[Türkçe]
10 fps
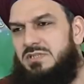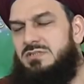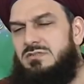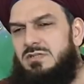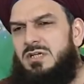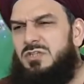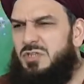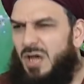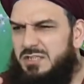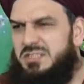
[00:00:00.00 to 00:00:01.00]
biz
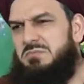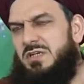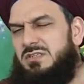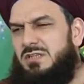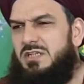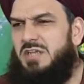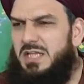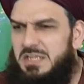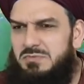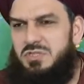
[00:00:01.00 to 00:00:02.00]
şahsım adına
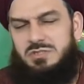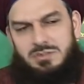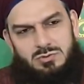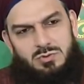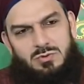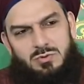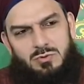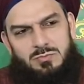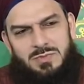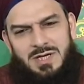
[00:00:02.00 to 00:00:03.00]
kendim için de
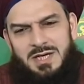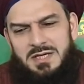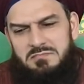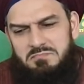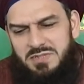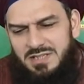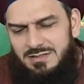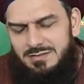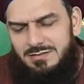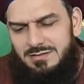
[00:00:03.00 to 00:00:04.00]
söylüyorum.
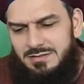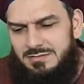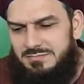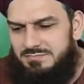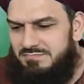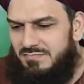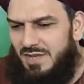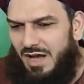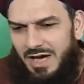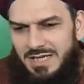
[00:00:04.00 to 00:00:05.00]
Bir
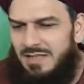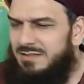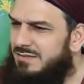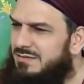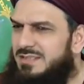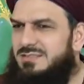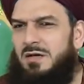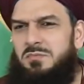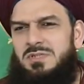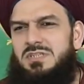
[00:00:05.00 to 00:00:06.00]
hayat
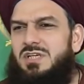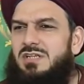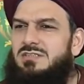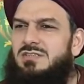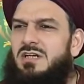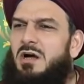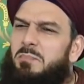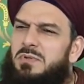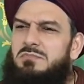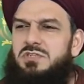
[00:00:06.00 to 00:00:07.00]
nizamının içerisinde
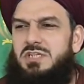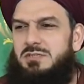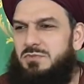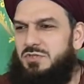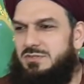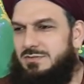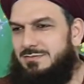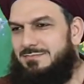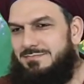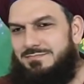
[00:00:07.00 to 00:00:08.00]
kapılmış gitmişiz.
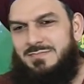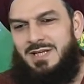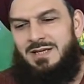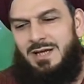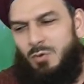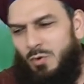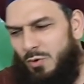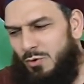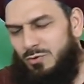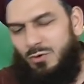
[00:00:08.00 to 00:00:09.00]
Yani
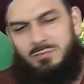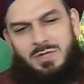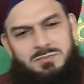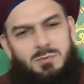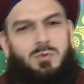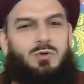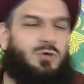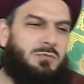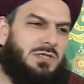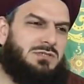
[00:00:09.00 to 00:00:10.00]
o öyle olmaz, bu
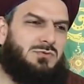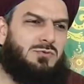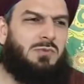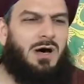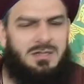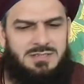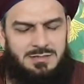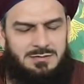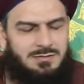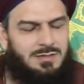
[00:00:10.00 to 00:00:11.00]
böyle olmaz diyor.
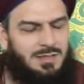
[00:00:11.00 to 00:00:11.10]
Bazen